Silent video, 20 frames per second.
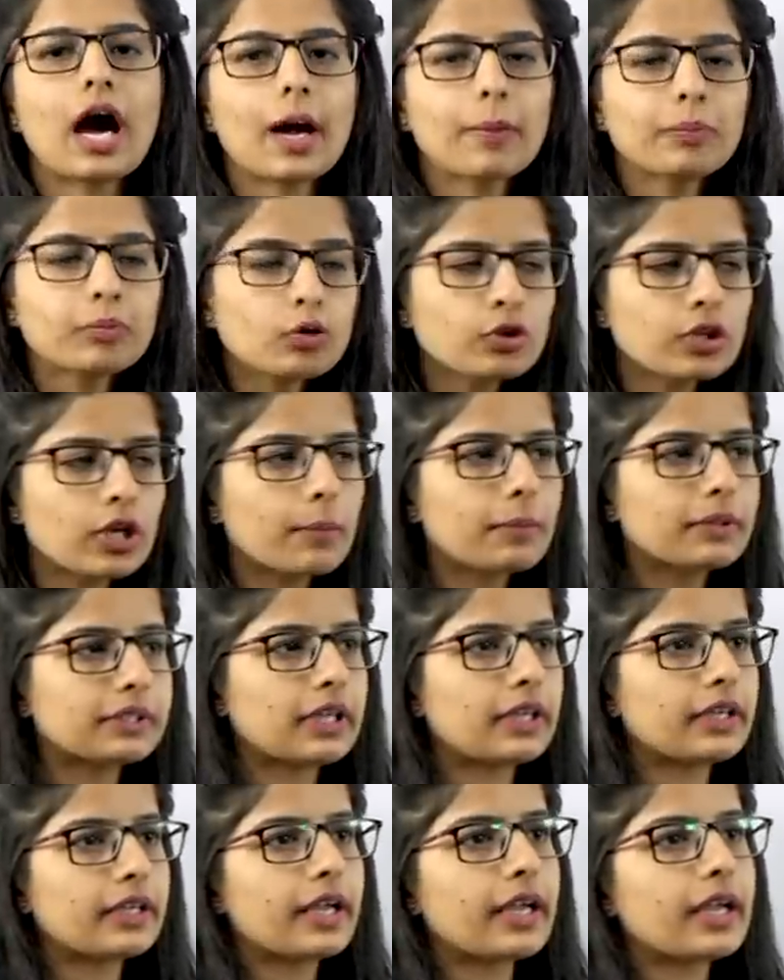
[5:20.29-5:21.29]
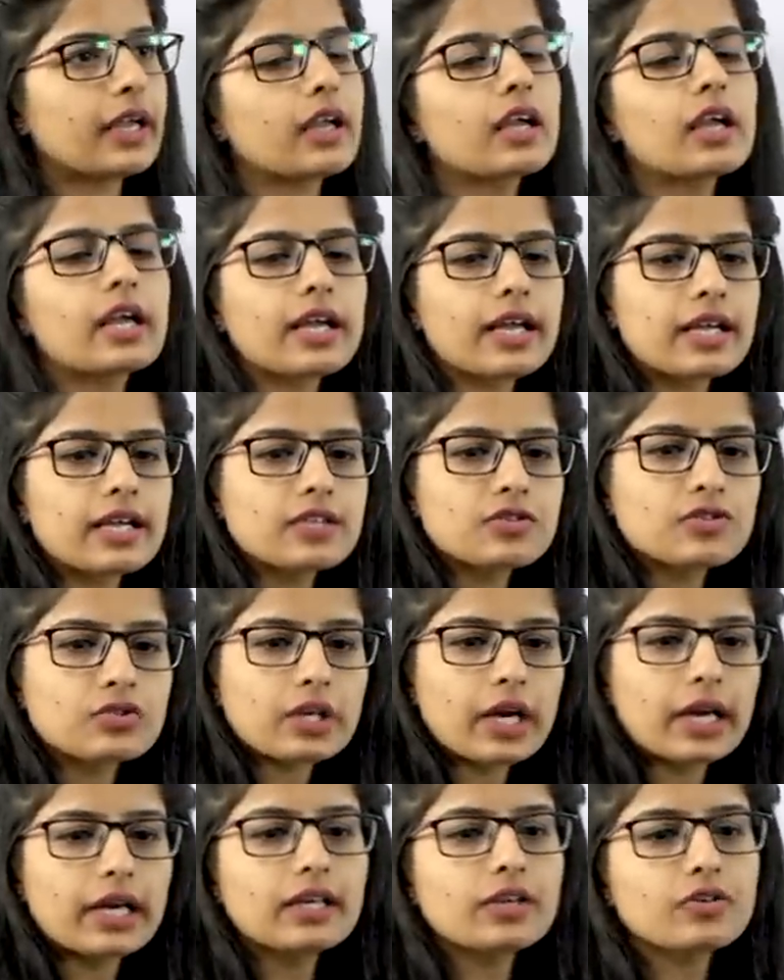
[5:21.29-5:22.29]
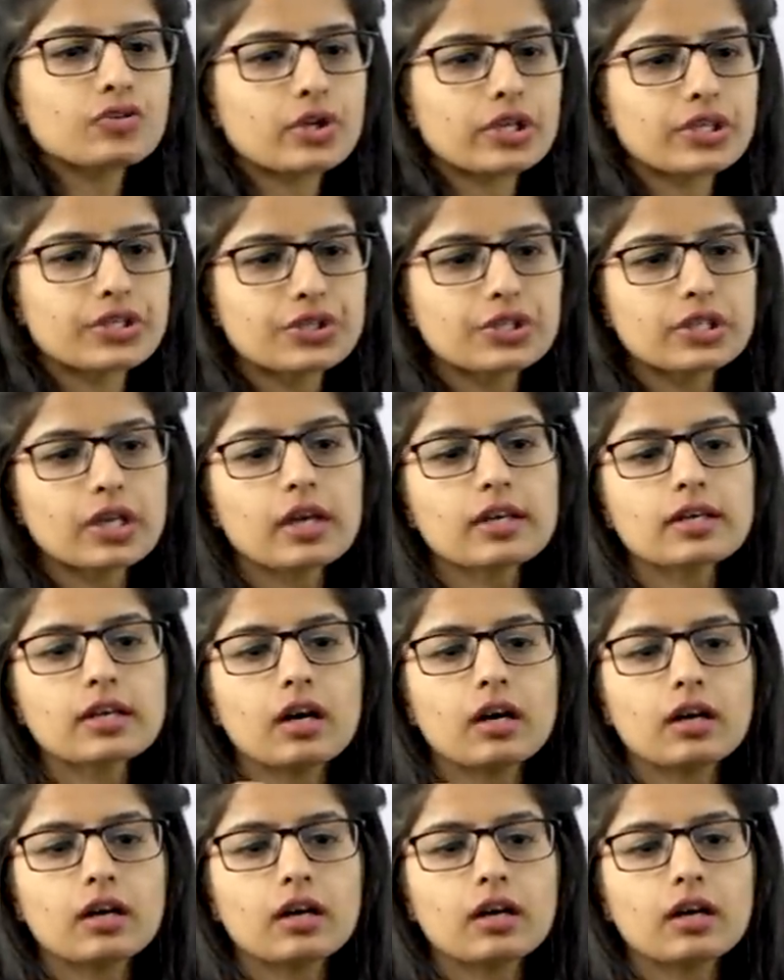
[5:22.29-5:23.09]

आपको क्या बताना है इसराइल रशिया